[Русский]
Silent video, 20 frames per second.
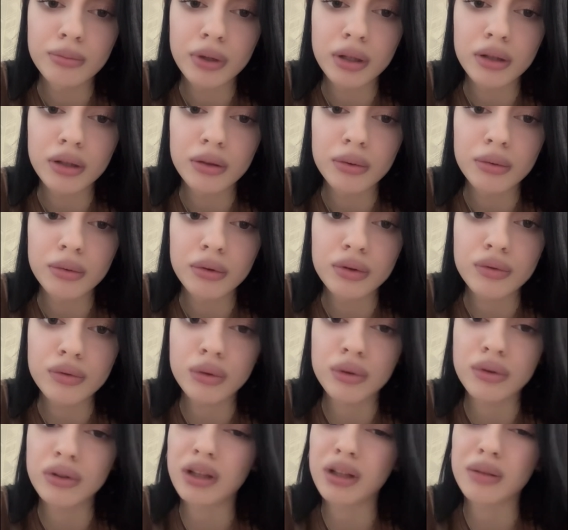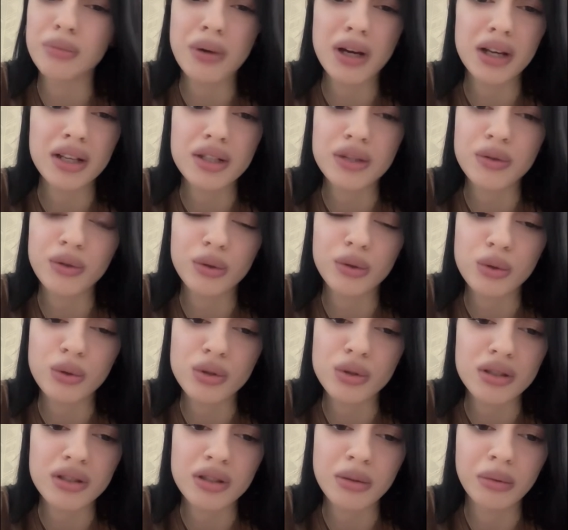Парень свой, свой... Нет, парни свои
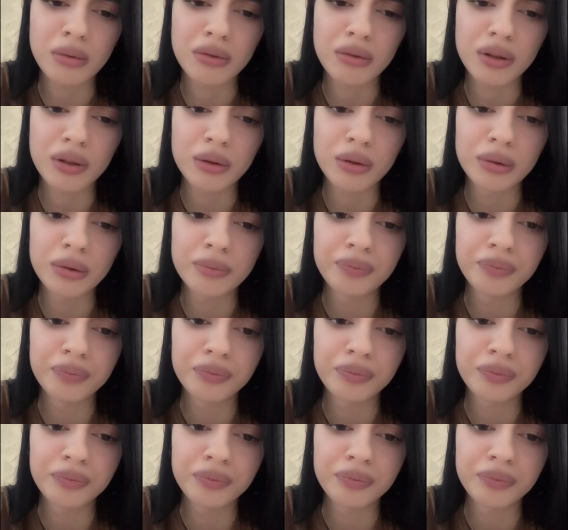тоже не забывают.